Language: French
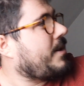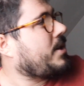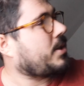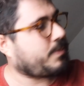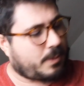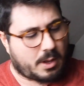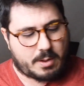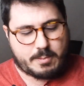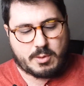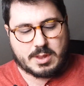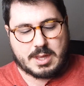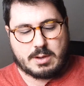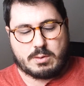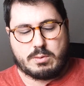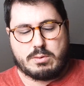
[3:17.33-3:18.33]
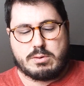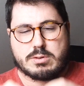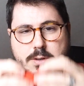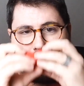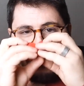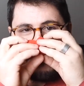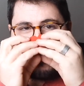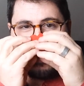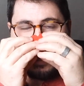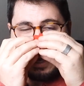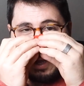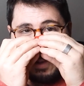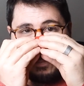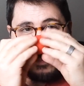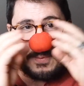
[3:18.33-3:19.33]
je prends mon nez rouge,
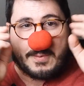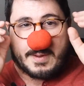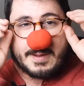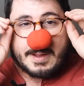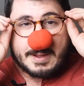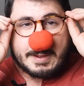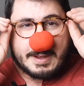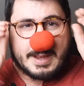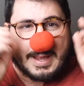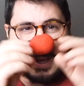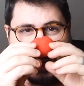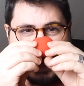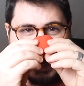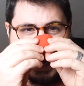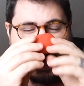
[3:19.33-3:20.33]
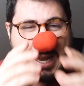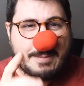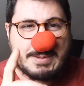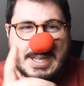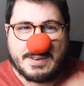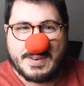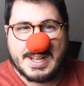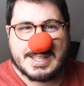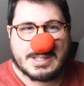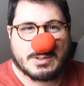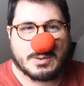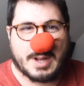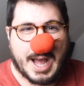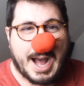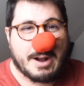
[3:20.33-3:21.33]
hop. Et la petite phrase
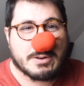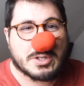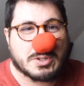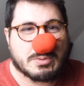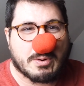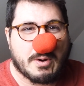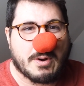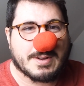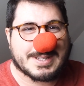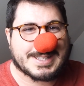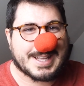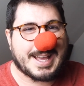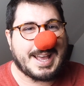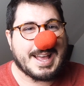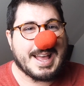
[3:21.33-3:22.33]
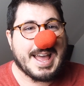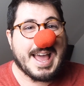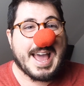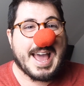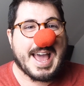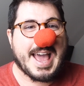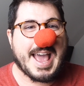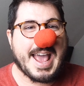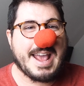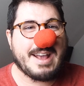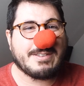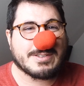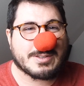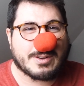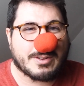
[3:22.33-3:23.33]
de outro, c'est et
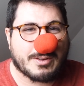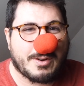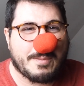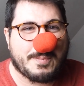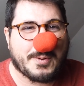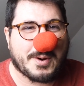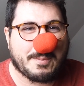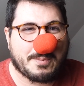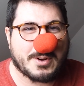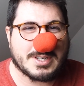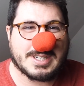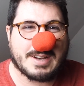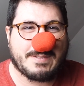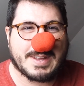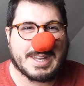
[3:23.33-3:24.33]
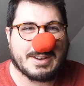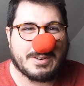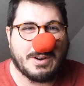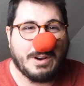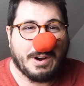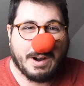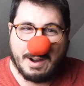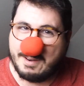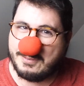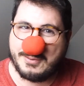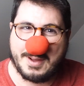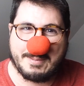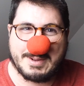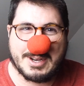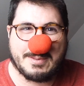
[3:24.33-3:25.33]
on se retrouve pour une prochaine vidéo en
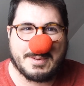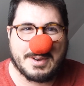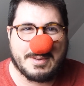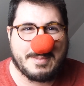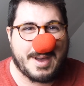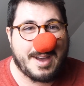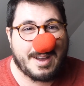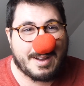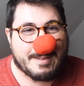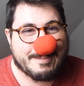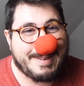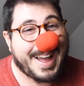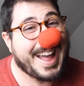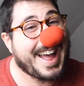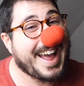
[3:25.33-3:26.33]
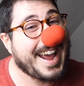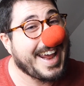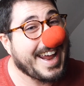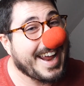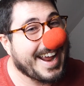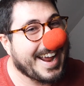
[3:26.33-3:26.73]
forme et de bonne humeur. Bye